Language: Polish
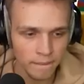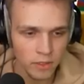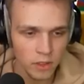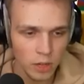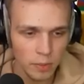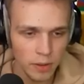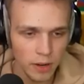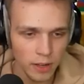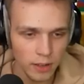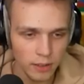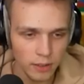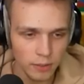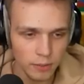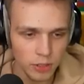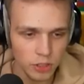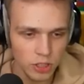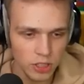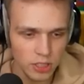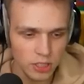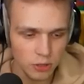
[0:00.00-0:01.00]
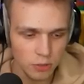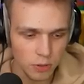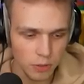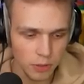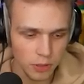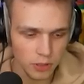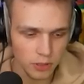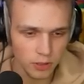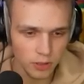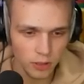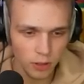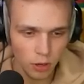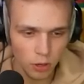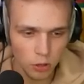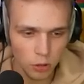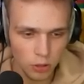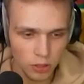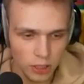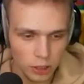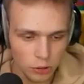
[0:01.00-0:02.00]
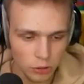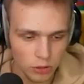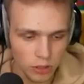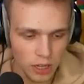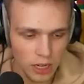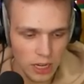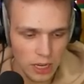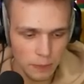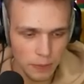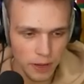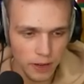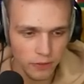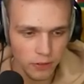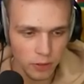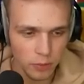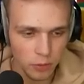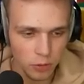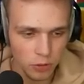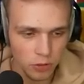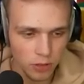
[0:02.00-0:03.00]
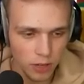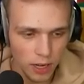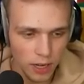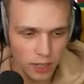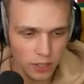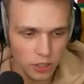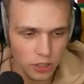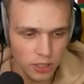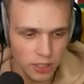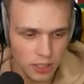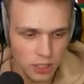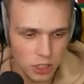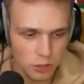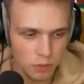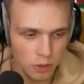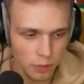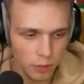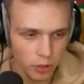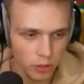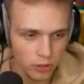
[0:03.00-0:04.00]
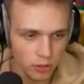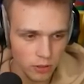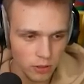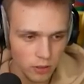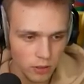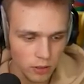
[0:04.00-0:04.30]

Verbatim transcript: Dobra, gdzie jesteś, Bobot? O kurde, tu creeper wybuchł. Ale gdzie ty jesteś, Bobot?